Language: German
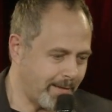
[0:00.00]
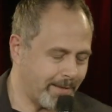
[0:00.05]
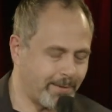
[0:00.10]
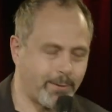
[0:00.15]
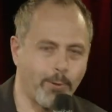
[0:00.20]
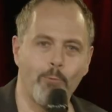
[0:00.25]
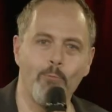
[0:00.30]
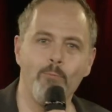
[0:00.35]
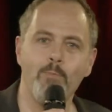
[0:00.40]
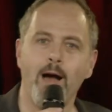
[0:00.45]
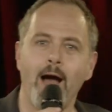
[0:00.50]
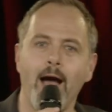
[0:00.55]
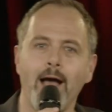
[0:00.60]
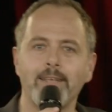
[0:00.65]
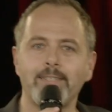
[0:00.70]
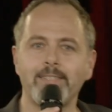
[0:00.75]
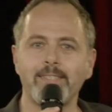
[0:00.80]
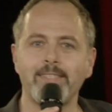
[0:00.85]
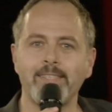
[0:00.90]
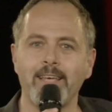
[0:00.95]
Darum
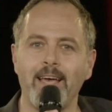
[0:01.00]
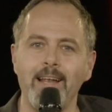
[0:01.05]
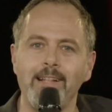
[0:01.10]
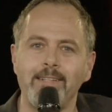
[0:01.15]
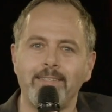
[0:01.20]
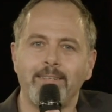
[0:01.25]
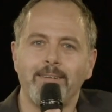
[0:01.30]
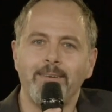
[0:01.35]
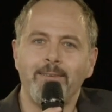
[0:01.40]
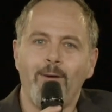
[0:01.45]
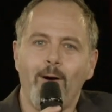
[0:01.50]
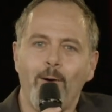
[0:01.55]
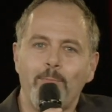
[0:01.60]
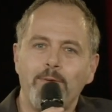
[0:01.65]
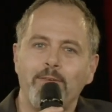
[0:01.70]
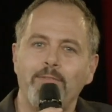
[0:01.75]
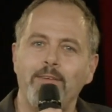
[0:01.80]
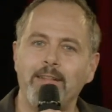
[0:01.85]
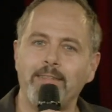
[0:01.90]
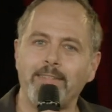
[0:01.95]
heisst es
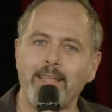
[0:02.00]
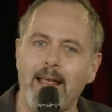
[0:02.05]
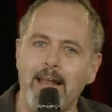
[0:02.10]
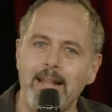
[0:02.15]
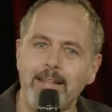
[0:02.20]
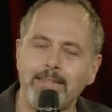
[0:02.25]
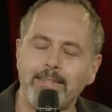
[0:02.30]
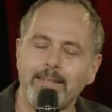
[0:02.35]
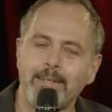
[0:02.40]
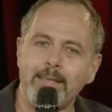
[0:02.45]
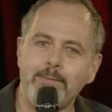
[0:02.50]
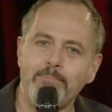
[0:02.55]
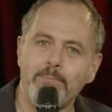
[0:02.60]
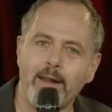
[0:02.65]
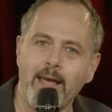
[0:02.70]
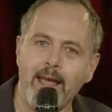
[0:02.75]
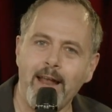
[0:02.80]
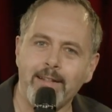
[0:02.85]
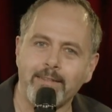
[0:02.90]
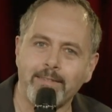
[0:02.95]
Elternabend, weil die Eltern immer
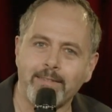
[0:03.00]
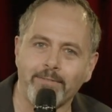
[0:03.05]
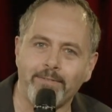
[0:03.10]
älter